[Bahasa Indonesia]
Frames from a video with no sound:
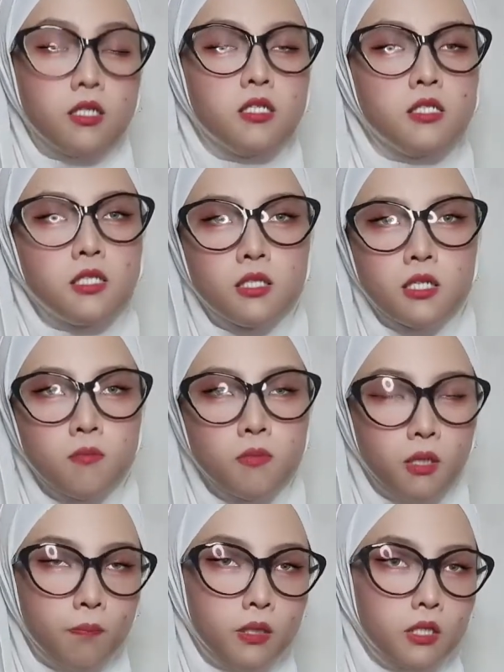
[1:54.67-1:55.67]
setelah
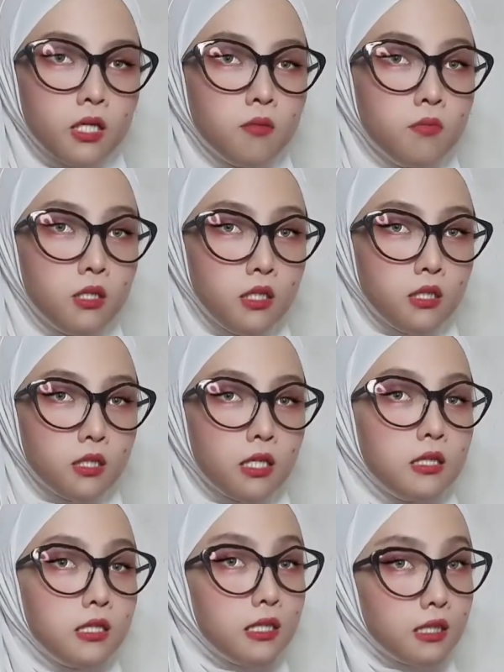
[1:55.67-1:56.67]
mendapatkan berita
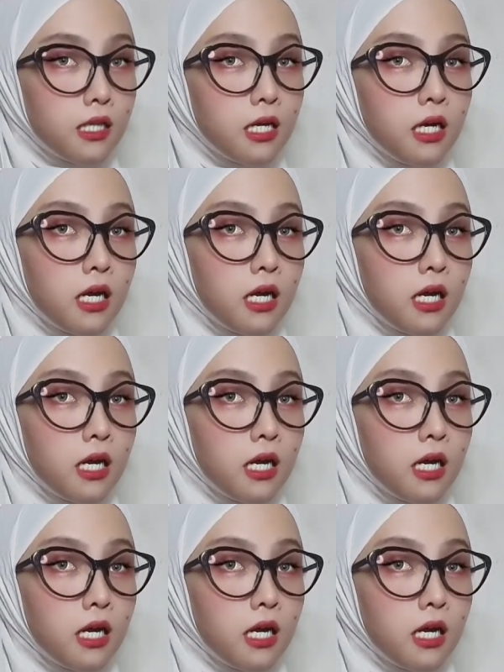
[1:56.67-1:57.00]
tentang